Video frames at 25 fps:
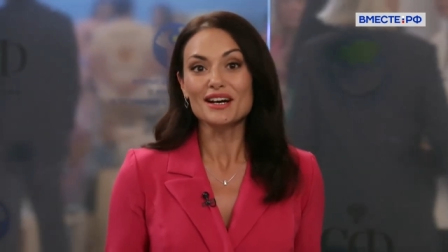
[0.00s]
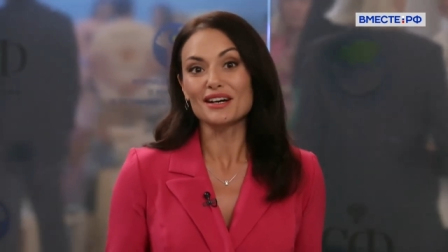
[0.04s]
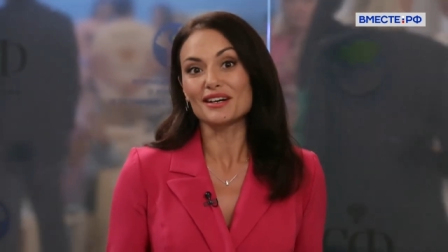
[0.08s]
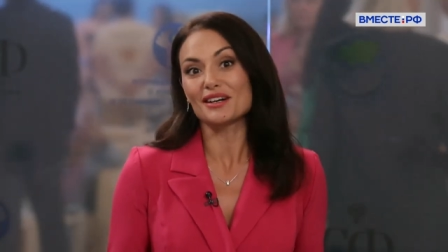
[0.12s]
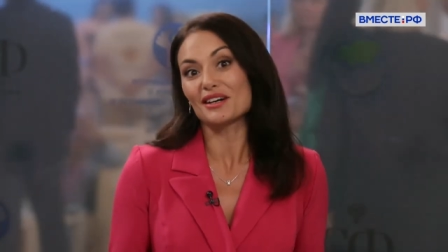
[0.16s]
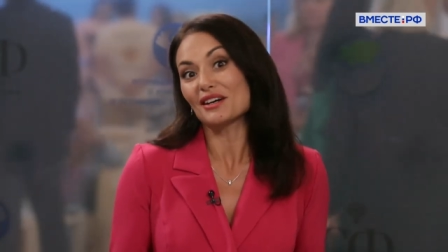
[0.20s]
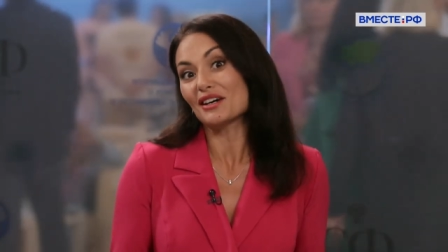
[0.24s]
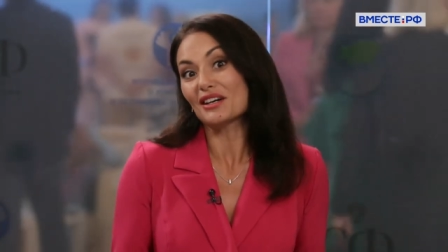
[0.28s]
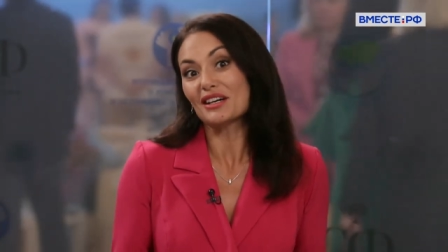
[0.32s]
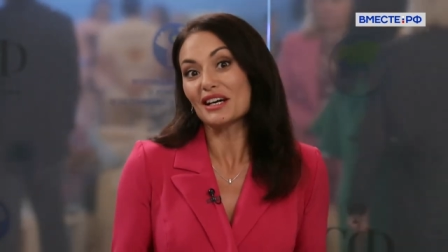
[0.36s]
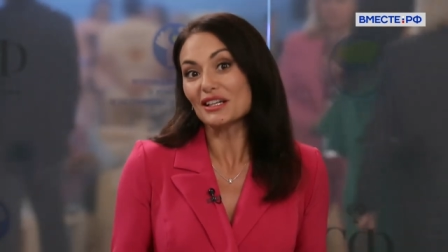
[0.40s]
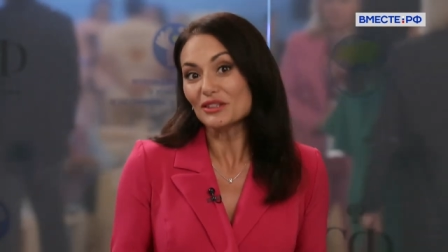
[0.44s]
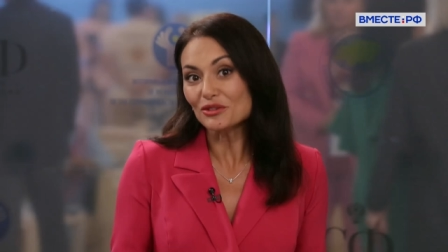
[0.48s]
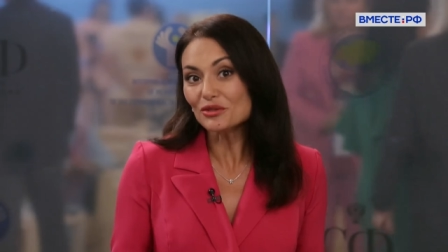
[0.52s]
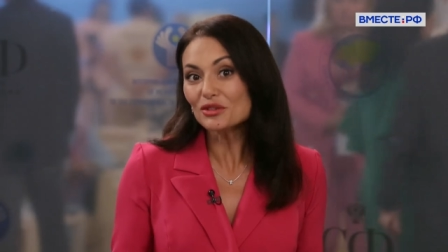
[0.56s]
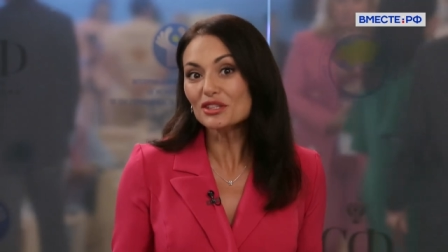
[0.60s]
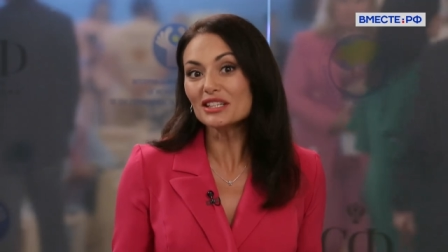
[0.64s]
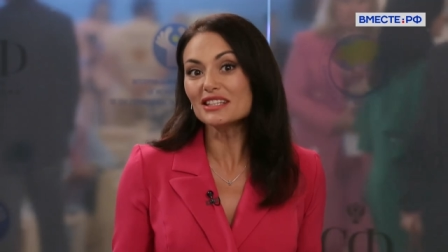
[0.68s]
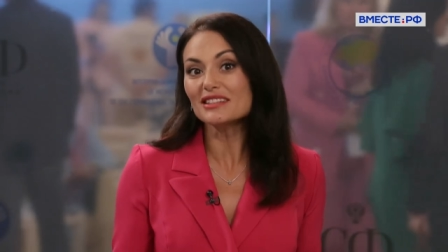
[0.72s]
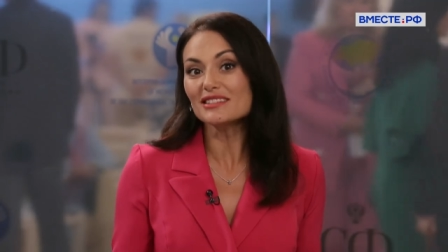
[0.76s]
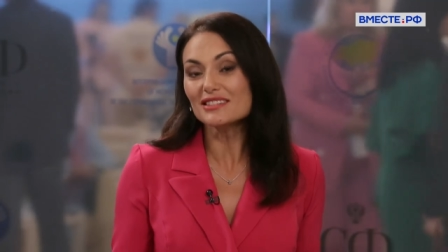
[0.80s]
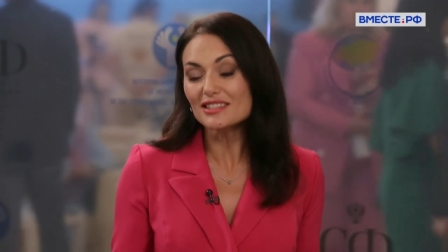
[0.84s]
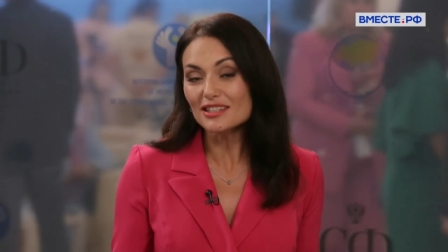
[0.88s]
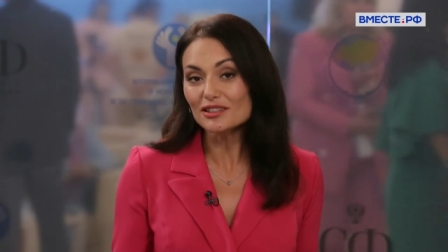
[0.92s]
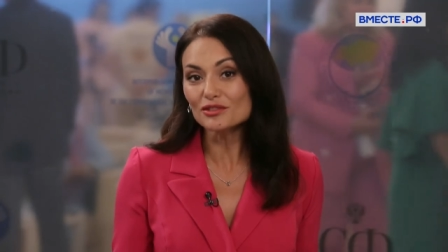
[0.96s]
а,
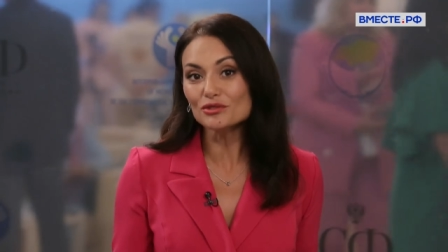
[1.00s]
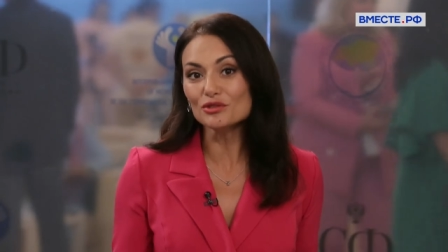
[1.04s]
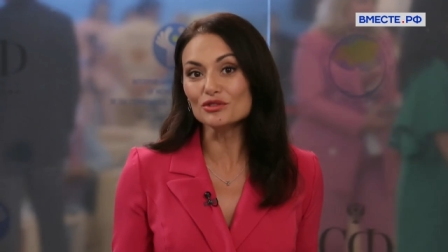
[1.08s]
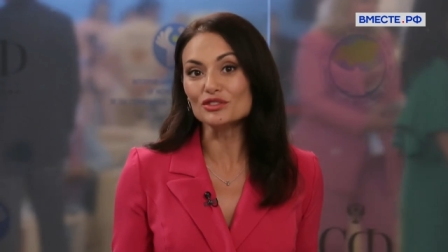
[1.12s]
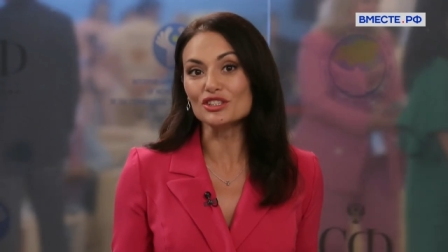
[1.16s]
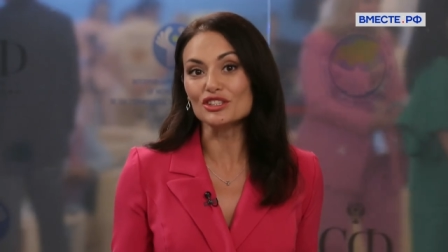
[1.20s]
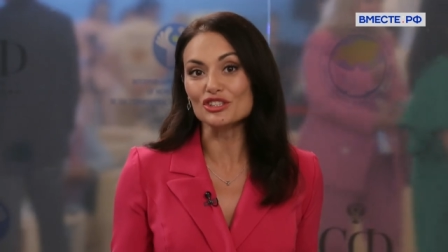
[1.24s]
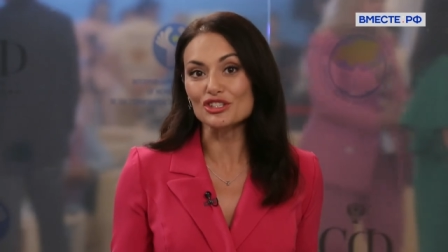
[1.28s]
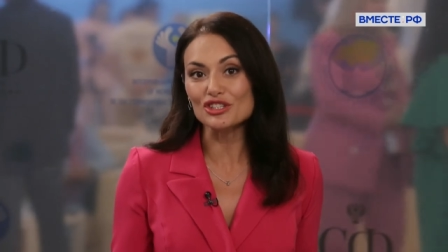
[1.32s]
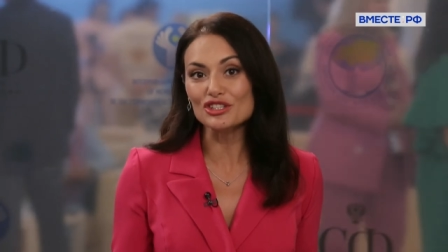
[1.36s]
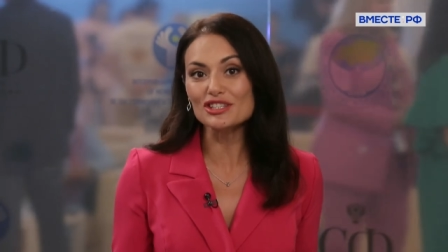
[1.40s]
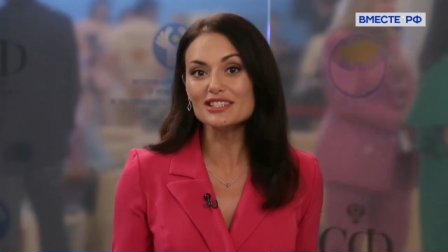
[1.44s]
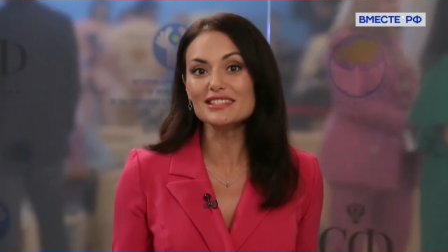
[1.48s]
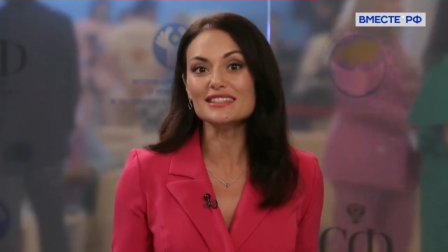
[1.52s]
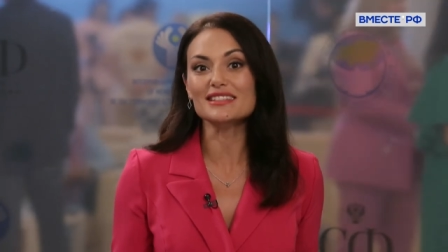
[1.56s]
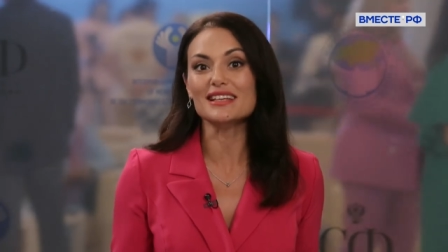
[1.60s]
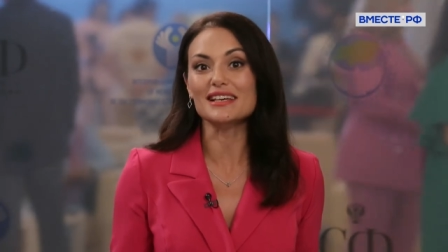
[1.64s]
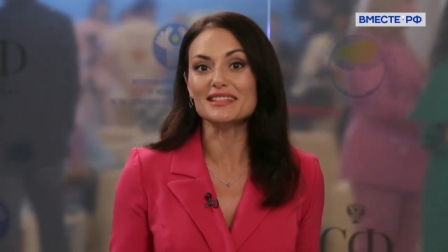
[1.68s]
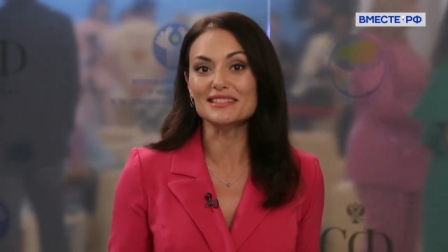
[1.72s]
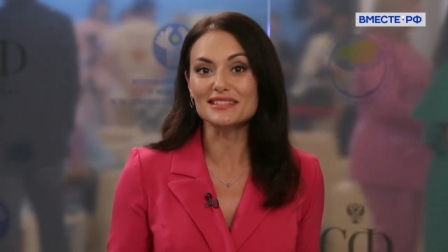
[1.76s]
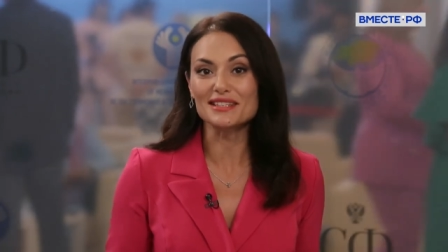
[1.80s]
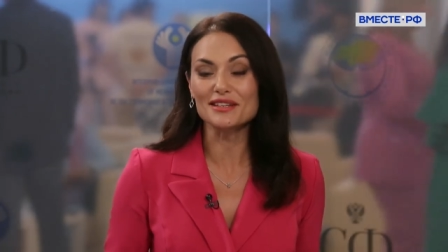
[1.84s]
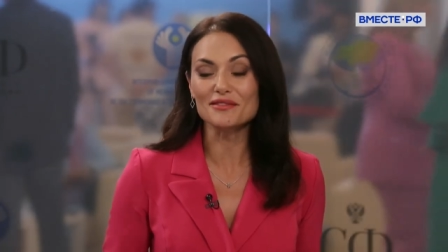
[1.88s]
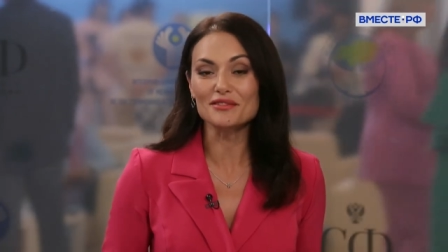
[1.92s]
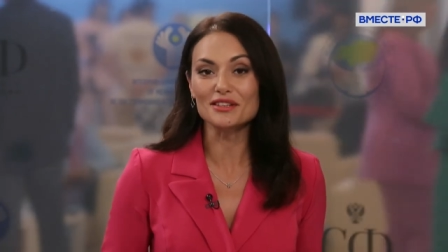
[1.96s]
которые делают жизнь
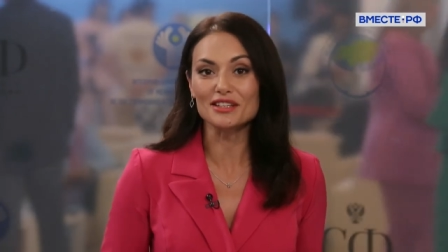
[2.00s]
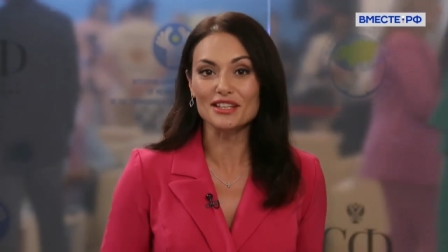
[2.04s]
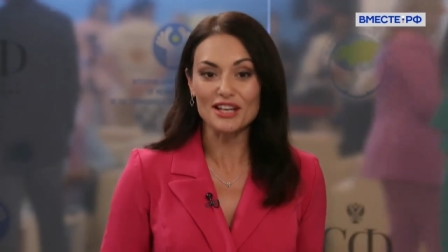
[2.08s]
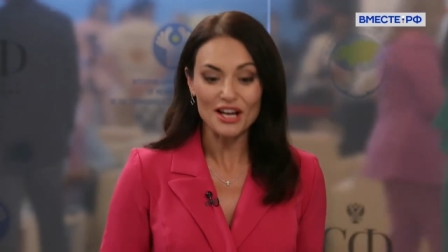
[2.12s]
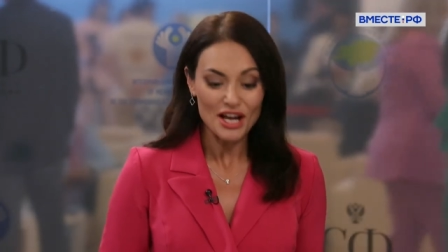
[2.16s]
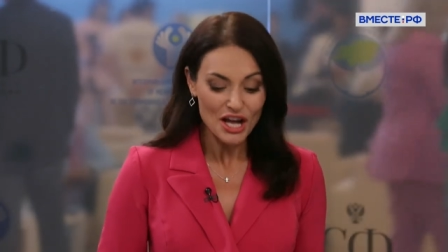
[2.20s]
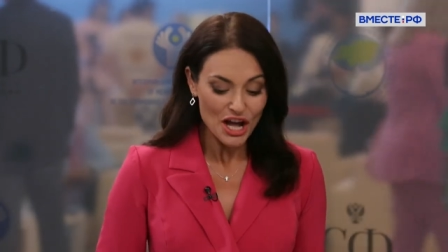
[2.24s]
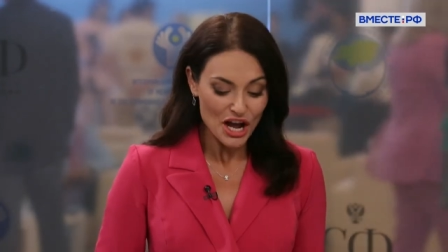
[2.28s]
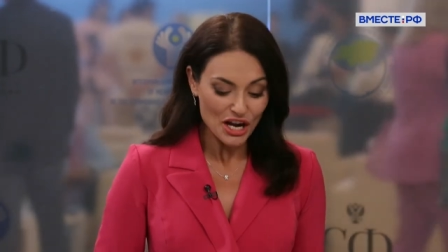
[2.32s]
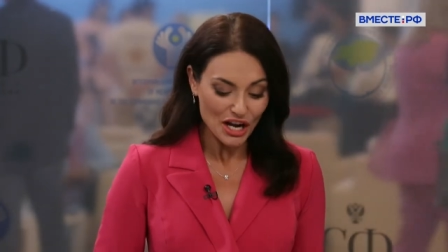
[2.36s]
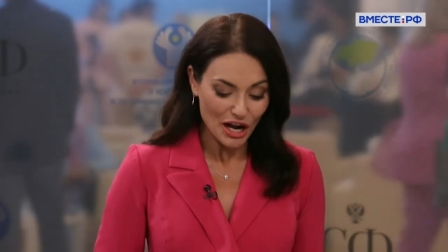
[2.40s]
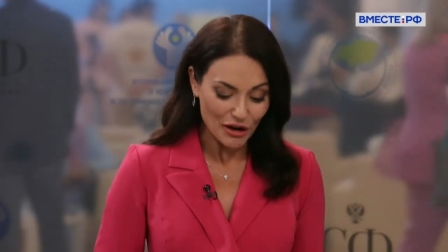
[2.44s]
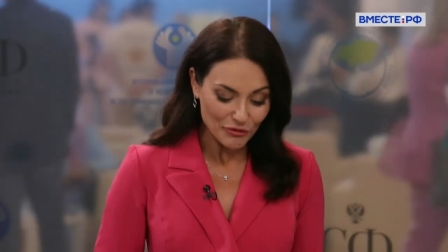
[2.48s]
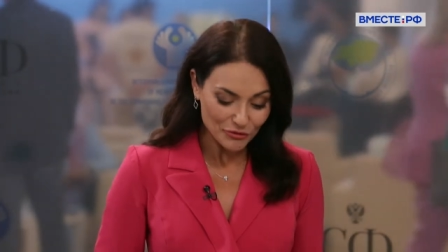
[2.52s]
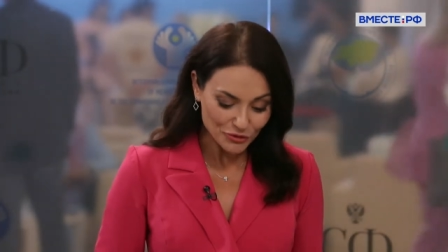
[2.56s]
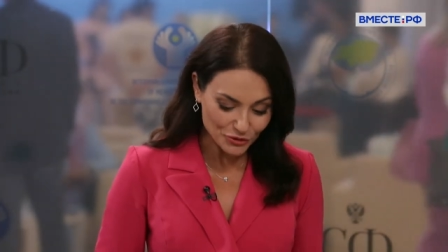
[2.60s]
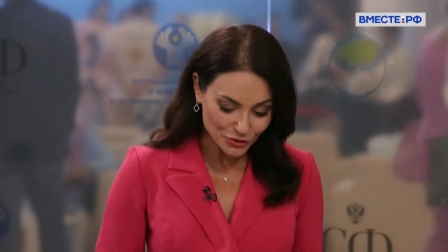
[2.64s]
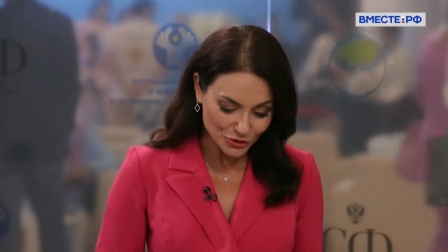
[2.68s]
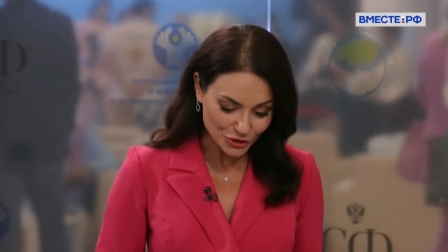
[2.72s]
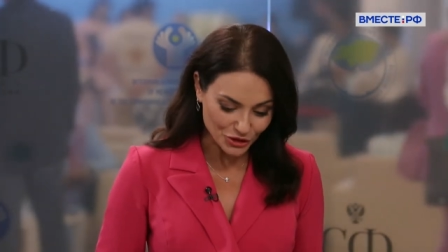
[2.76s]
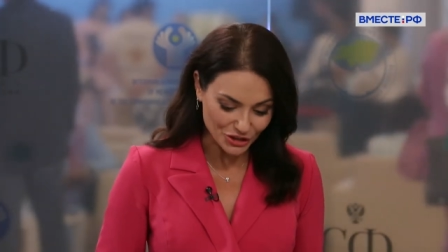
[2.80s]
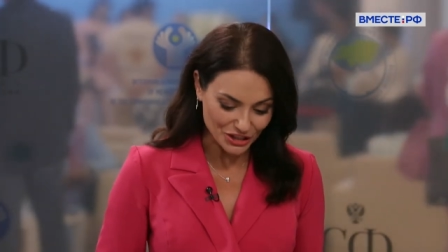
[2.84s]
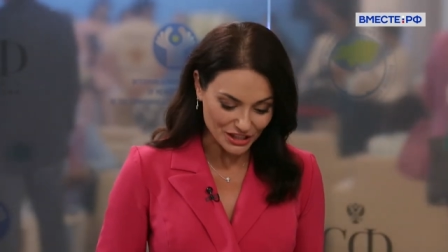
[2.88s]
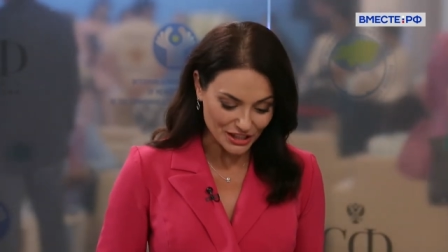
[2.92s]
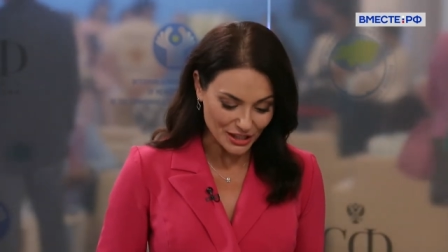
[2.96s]
на севере
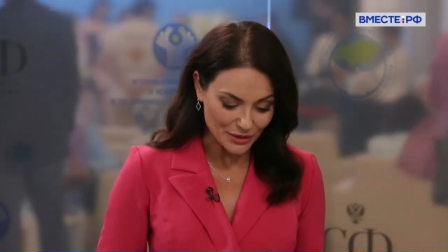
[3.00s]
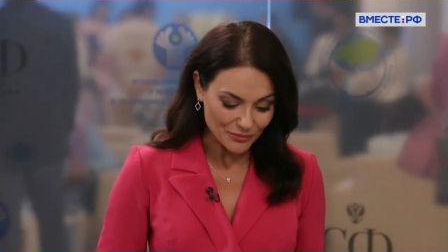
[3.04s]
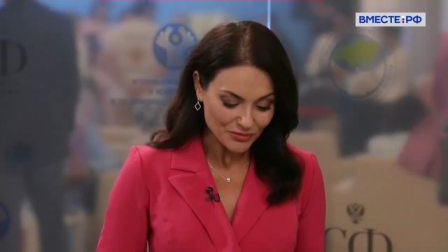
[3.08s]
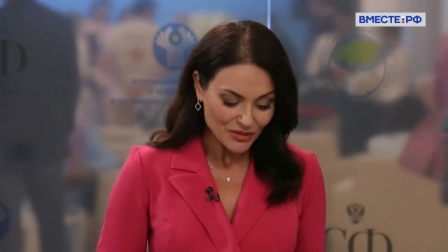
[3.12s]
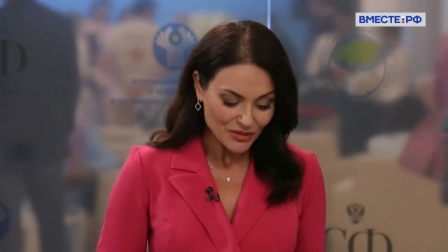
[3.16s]
комфортнее.